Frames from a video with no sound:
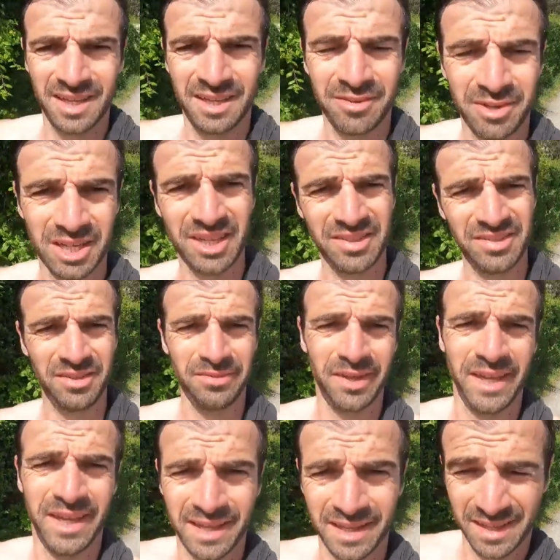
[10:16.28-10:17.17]
Et voilà, c'est
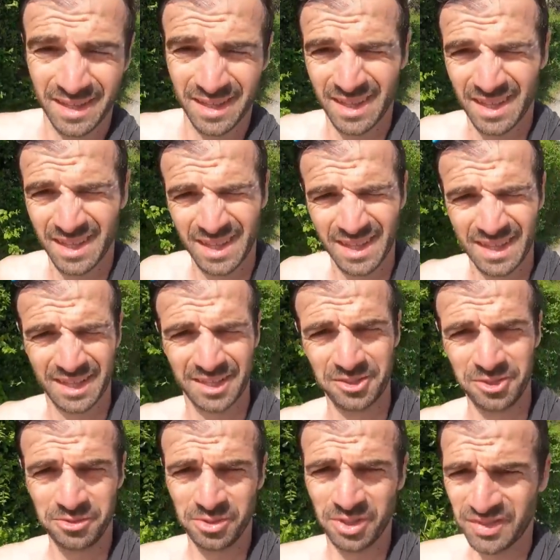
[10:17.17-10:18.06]
fait.
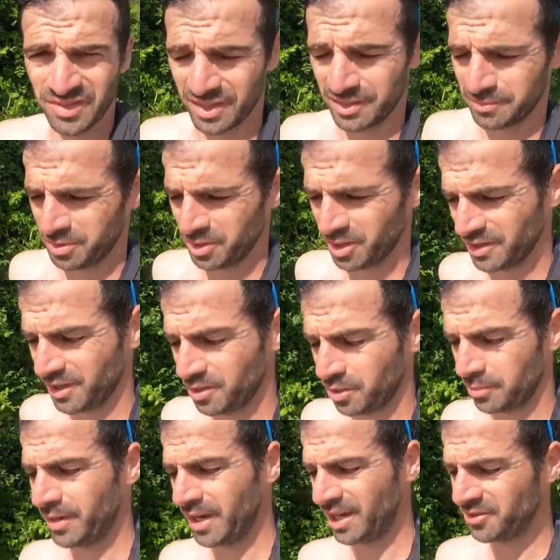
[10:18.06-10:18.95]
2 fois 5 bornes à
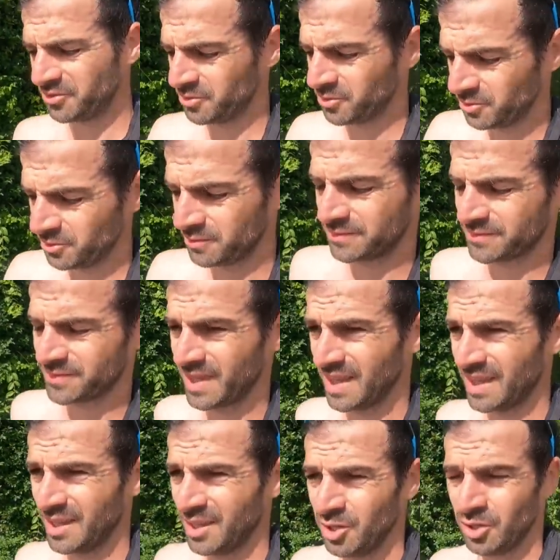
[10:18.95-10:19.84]
l'heure marathon.
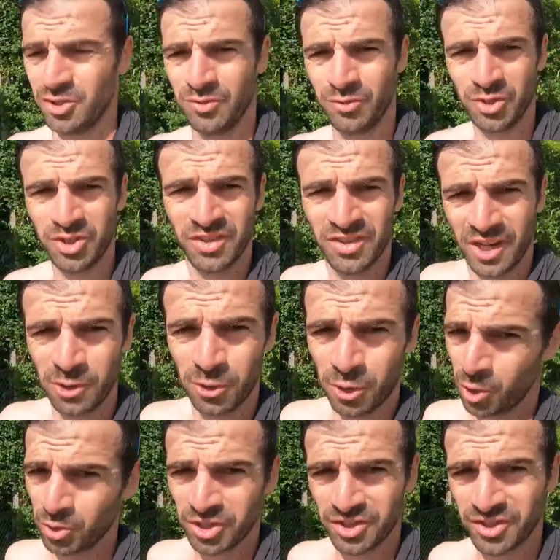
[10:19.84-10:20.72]
Niveau des
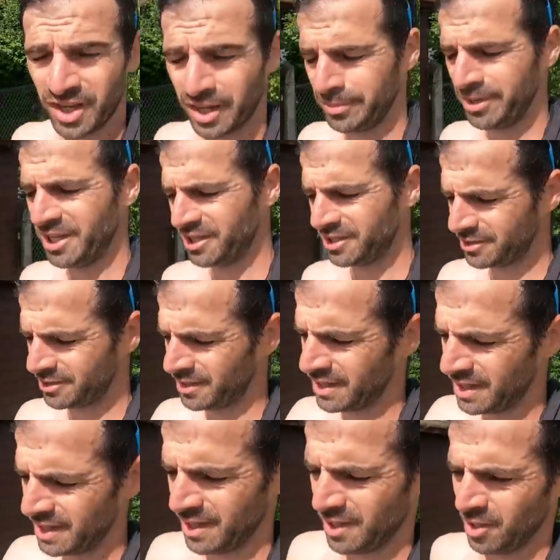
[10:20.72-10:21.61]
allures, on est très bien.
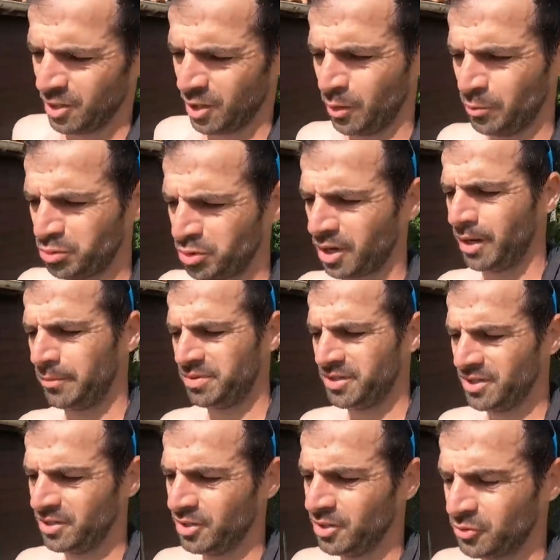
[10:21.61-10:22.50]
Un peu
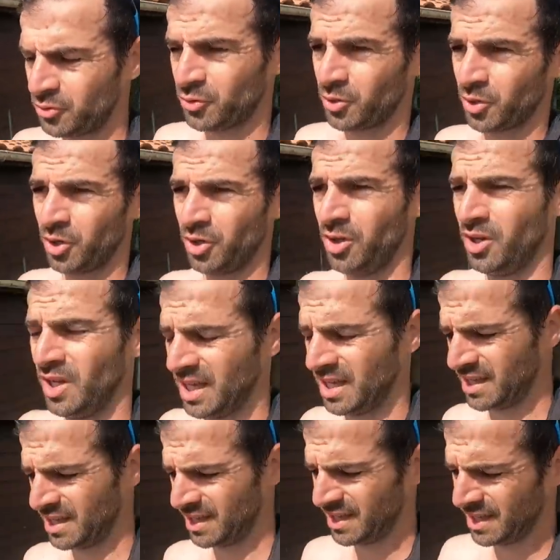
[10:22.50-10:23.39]
rapide sur
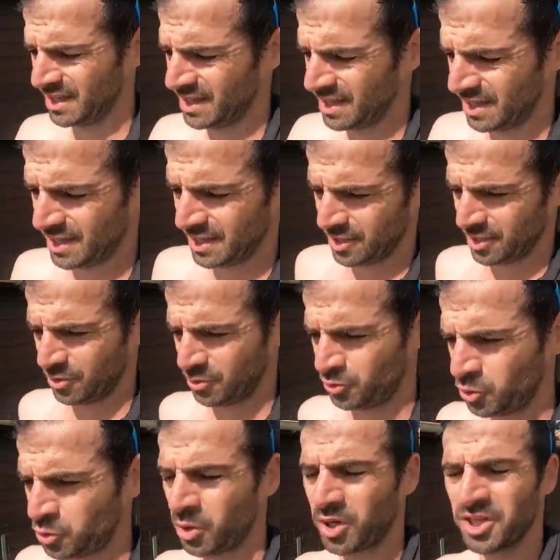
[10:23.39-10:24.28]

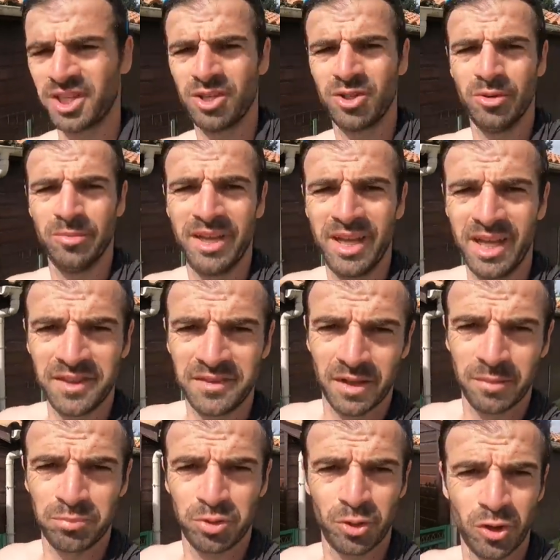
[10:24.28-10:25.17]
2-3 euh,
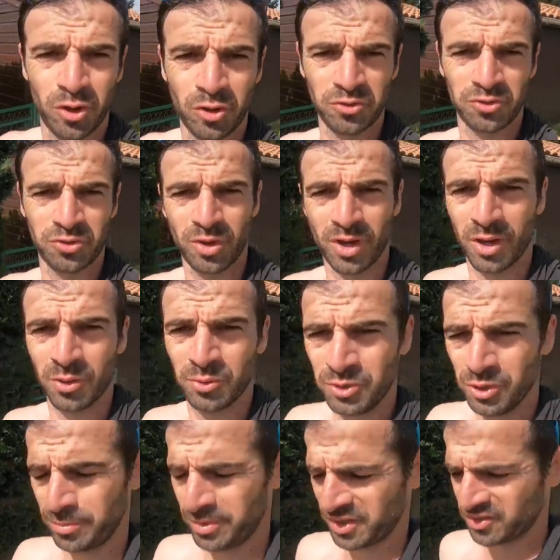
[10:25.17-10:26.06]
km, un peu lent sur un
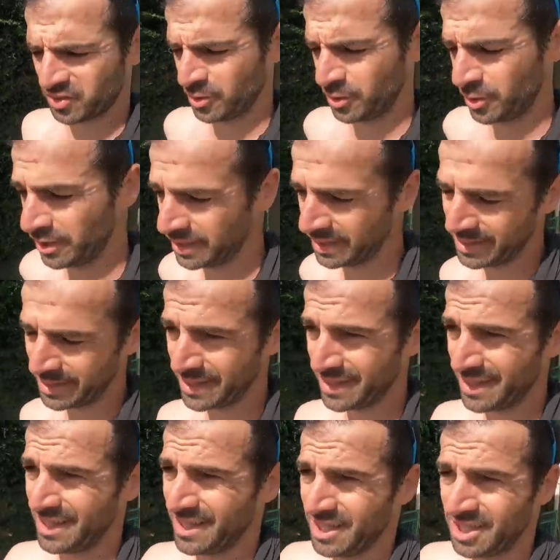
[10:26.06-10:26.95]
ou deux parce que
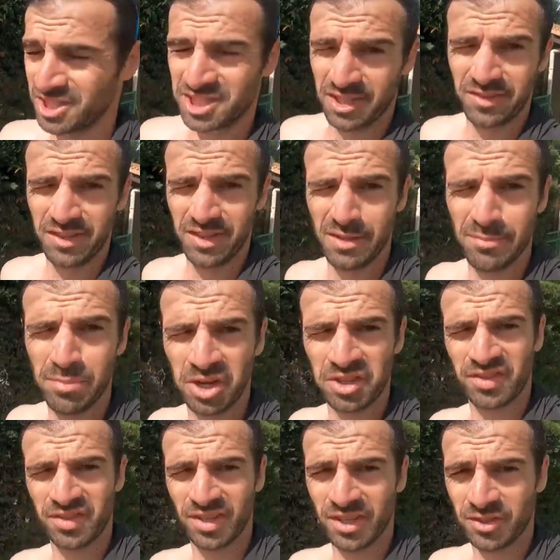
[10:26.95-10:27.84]
j'avais des
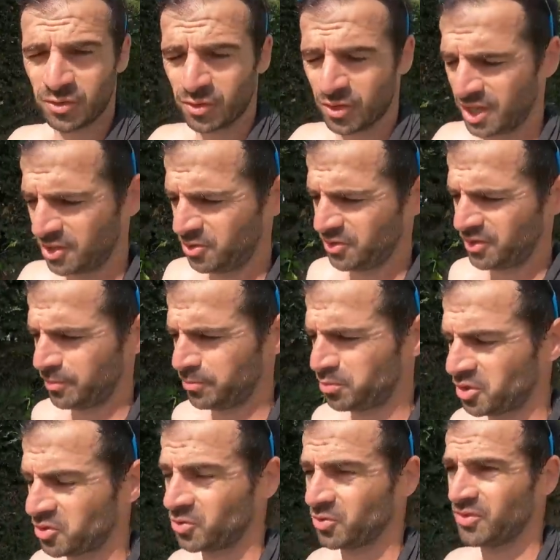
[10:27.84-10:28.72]
bosses sur la
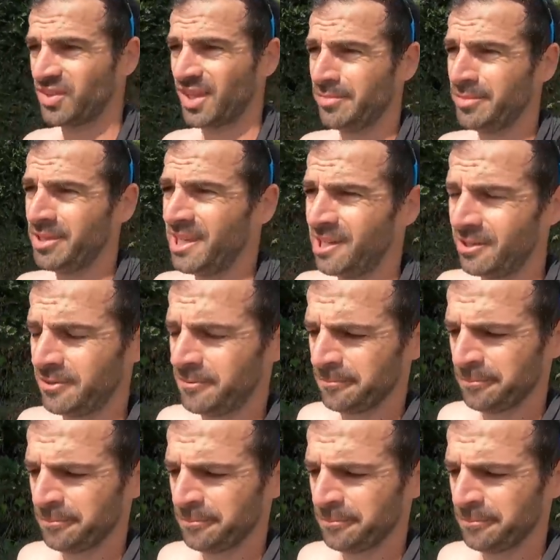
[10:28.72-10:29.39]
deuxième portion de 5000.